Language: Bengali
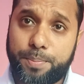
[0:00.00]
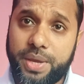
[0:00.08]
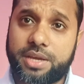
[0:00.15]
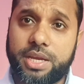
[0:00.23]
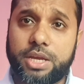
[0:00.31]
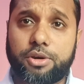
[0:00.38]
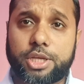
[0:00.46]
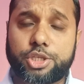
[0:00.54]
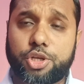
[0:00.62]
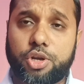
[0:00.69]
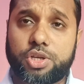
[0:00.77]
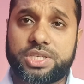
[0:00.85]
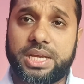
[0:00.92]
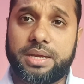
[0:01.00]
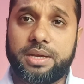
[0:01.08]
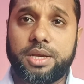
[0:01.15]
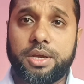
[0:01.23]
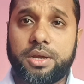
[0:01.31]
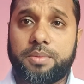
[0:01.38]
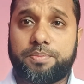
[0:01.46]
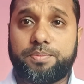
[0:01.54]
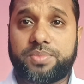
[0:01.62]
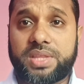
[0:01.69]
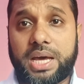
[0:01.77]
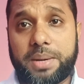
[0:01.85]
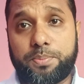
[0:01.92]
বিক্রি করার জন্য সে
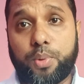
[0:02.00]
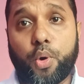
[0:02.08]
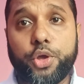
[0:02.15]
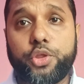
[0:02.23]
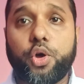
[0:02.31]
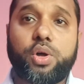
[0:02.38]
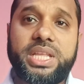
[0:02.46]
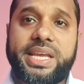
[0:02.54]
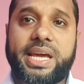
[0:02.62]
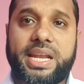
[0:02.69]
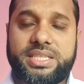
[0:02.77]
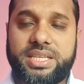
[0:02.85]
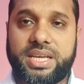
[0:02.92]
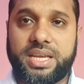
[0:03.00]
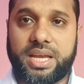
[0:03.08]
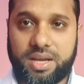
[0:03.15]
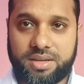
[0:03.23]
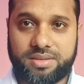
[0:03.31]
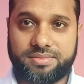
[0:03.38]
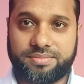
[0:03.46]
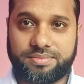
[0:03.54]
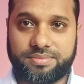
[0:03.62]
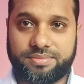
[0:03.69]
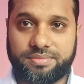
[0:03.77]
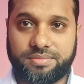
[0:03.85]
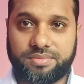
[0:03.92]
তার বৈধ অধিকার আছে কিনা
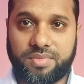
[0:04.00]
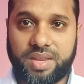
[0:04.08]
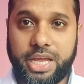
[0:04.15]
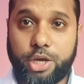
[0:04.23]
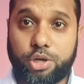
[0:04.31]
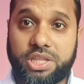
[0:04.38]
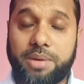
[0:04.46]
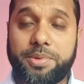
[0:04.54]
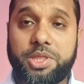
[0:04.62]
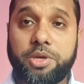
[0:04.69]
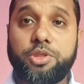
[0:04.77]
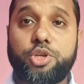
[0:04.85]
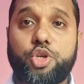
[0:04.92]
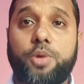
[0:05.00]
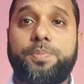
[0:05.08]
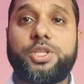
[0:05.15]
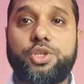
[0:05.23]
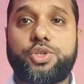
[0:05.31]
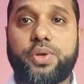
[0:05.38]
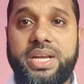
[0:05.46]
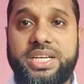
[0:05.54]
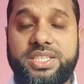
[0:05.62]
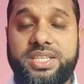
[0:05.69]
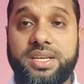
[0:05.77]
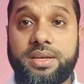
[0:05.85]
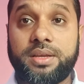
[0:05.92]
এই কথার ভিত্তিতে কিন্তু সবকিছু চলে
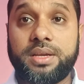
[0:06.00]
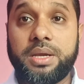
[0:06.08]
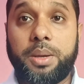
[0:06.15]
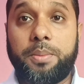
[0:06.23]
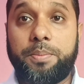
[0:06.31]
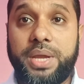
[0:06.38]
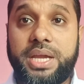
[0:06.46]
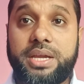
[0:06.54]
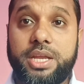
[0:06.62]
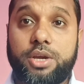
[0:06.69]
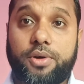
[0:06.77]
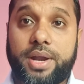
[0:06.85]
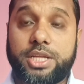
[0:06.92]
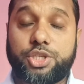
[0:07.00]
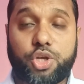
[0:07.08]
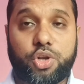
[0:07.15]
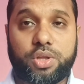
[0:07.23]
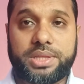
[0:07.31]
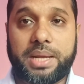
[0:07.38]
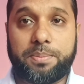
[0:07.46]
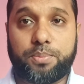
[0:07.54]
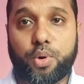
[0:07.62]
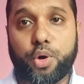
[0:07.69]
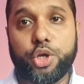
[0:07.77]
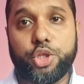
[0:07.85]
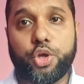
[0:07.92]
আসছে বিক্রি করার জন্য তার
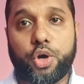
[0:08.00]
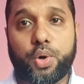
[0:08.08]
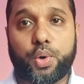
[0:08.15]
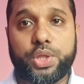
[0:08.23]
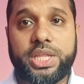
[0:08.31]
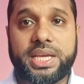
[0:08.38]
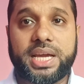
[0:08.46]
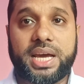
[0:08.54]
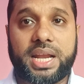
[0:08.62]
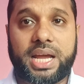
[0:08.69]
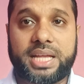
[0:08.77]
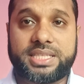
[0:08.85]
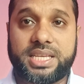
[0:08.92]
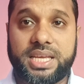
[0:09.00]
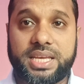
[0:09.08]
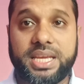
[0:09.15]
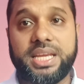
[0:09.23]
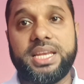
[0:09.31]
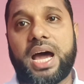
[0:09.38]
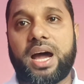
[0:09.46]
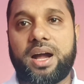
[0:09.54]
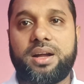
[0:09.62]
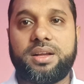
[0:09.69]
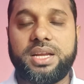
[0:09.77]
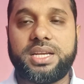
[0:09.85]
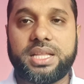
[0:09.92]
বৈধ অধিকার আছে কি না
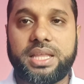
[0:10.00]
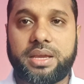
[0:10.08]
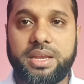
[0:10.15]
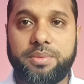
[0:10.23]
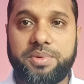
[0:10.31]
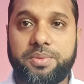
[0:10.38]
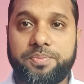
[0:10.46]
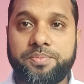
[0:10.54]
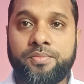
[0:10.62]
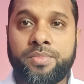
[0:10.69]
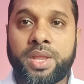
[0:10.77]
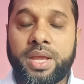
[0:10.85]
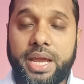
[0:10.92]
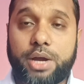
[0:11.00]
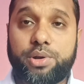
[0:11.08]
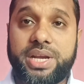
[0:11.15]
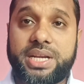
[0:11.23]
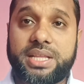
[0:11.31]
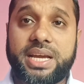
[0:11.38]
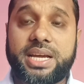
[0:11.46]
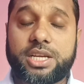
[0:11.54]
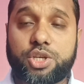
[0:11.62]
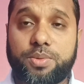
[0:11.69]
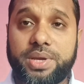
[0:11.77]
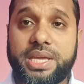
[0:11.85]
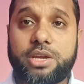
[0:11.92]
এটা দেখে নেবেন এখন এটা দেখার
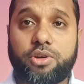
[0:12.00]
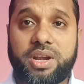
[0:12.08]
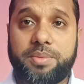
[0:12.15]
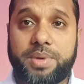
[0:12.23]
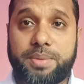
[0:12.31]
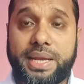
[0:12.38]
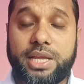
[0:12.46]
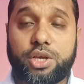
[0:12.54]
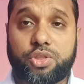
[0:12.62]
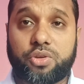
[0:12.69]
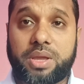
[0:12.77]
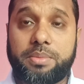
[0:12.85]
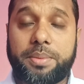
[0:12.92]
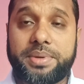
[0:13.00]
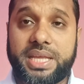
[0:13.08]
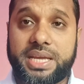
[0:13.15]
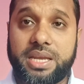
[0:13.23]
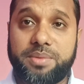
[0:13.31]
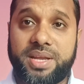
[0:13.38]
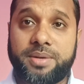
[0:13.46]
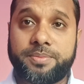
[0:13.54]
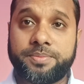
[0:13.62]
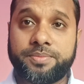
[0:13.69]
সময় কি করে নেবেন মালিকত্ব কিভাবে দেখে নেবেন